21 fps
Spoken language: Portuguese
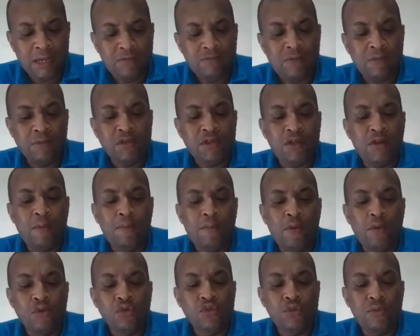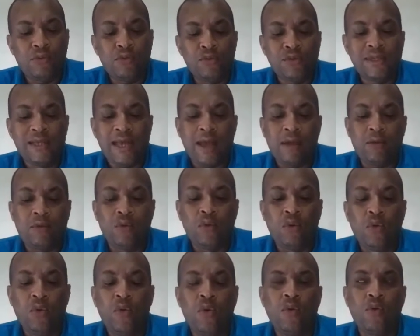vamos falar um pouco sobre no
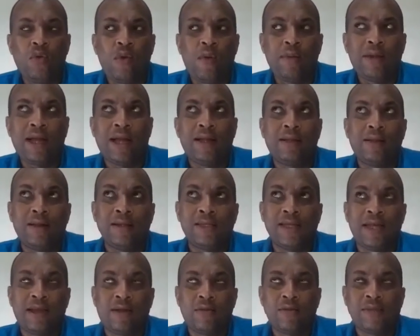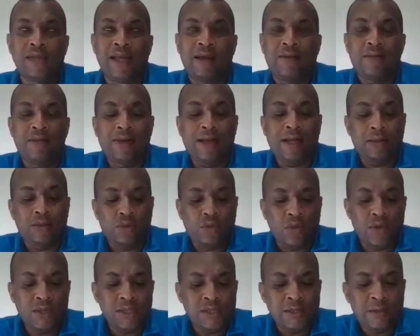século, como que a dança era no século
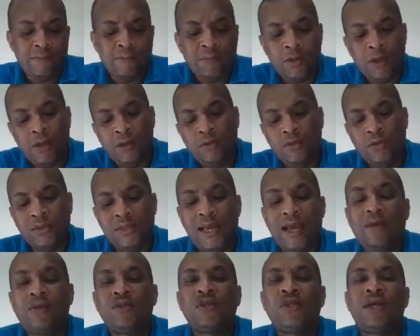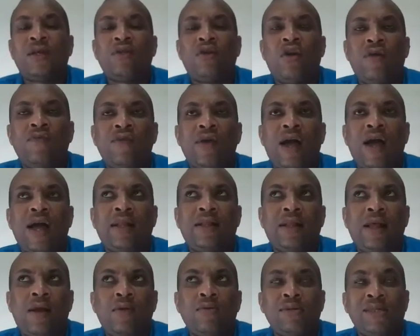XIV, do século XIX
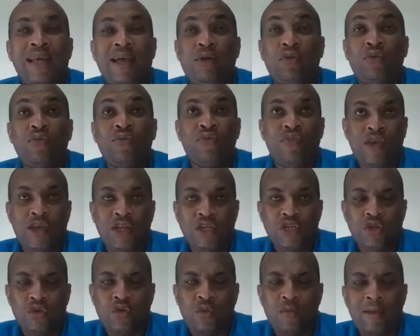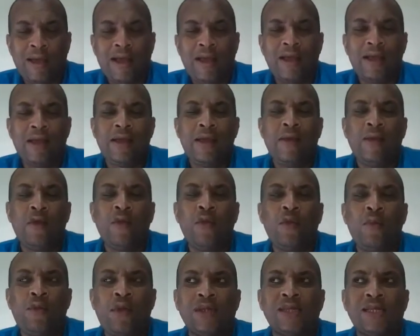até o século XX, como é que
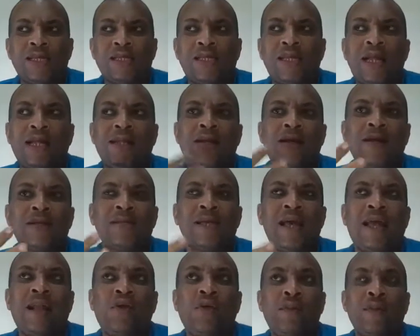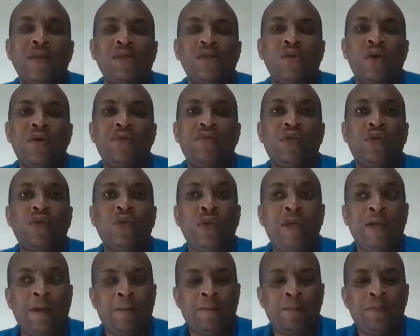o processo da dança ela começou a
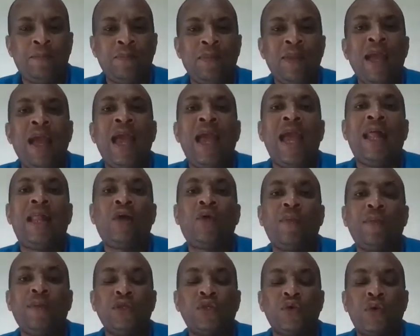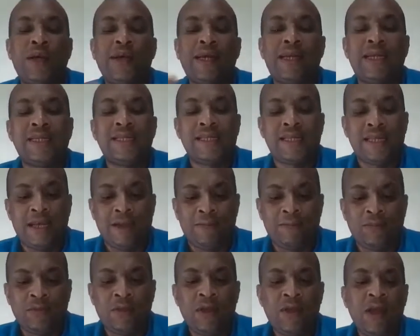evoluir, ela começou a
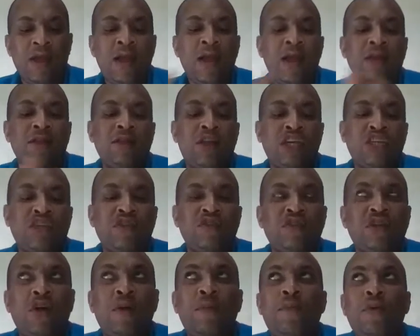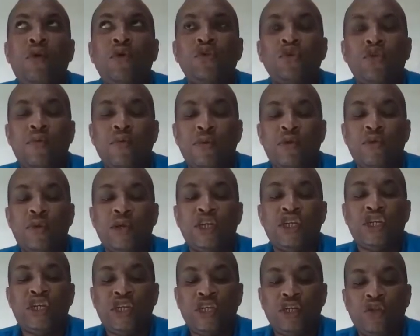crescer. Nós vamos falar um pouco sobre no
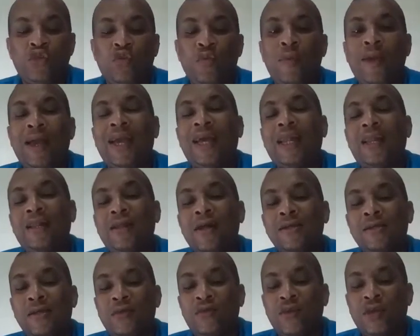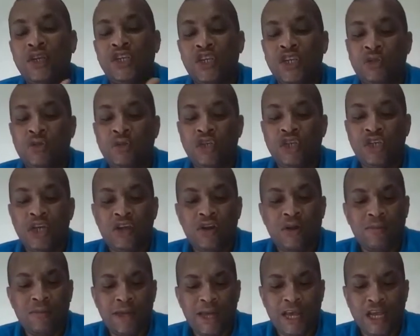Egito, como é que era a dança no Egito.
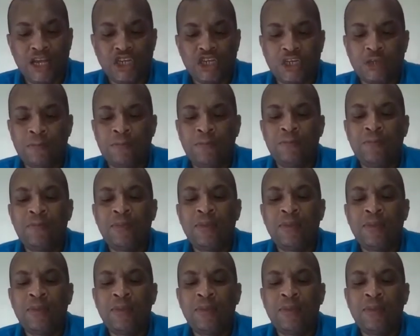Geralmente,